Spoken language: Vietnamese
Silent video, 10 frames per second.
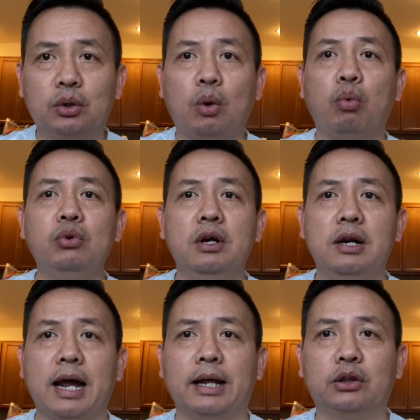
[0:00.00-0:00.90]
Cũng như
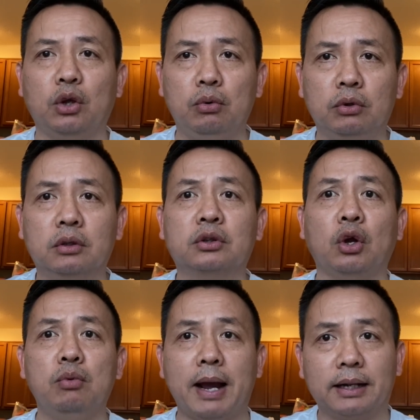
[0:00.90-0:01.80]
là tiểu,
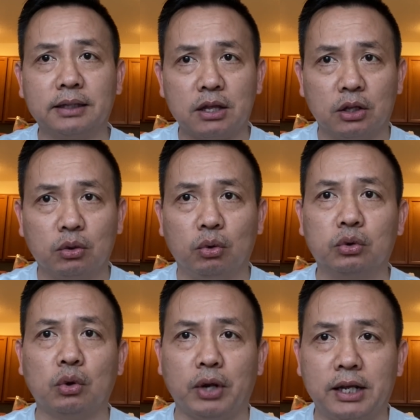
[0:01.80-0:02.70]
tiểu bang Texas của
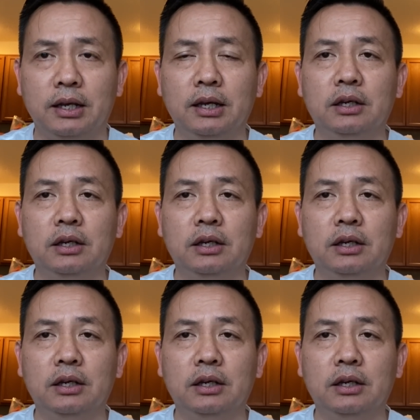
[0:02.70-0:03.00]
Tony,